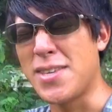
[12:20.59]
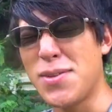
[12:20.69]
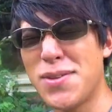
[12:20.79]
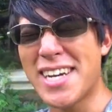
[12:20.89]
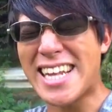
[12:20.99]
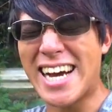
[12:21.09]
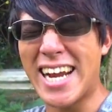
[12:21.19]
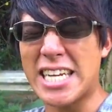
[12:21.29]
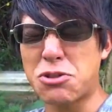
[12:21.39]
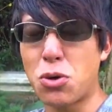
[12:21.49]
夕方から
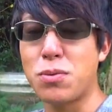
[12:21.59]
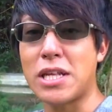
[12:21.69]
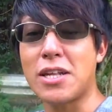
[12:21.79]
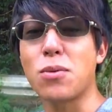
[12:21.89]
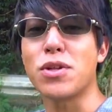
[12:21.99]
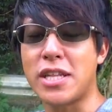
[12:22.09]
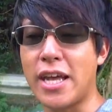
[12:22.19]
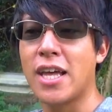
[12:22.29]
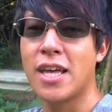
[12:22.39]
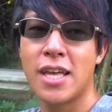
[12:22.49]
が勝負だなと思って
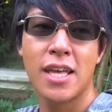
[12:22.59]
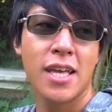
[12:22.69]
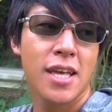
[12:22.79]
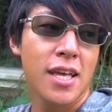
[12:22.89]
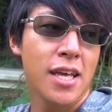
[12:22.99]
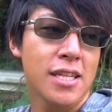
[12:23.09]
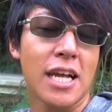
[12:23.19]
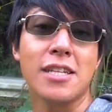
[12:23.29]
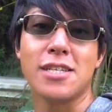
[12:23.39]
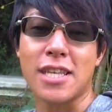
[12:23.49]

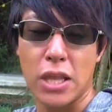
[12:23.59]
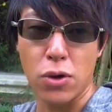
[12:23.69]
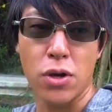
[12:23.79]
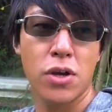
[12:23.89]
たんですけど